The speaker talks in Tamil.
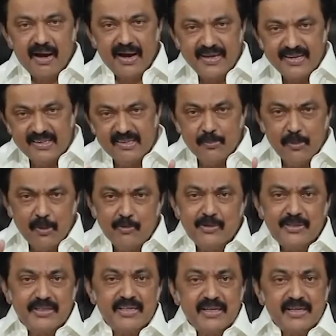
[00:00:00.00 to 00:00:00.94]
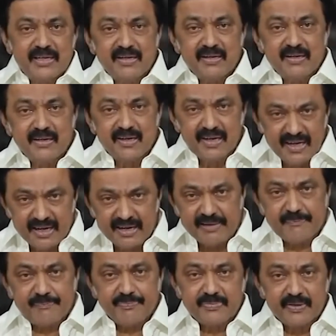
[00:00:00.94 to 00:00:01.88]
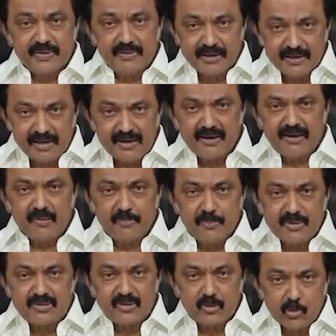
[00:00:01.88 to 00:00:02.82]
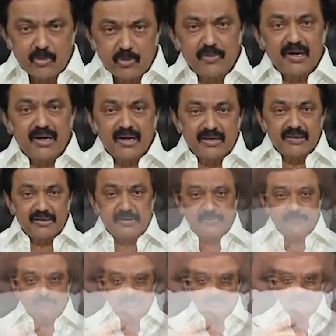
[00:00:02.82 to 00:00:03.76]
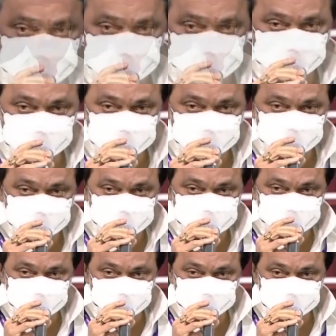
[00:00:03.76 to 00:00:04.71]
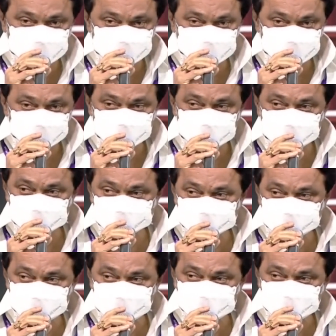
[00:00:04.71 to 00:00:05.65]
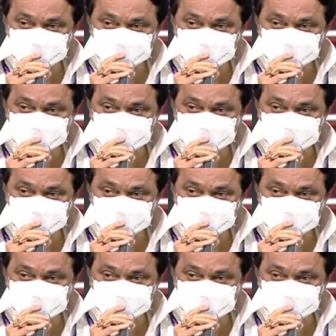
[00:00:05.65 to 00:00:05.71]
ஐந்து பவுனுக்கு கீழே நகைக்கடன் பெற்ற குடும்பங்களுக்கு கடன் ரத்து செய்யப்பட்டிருக்கு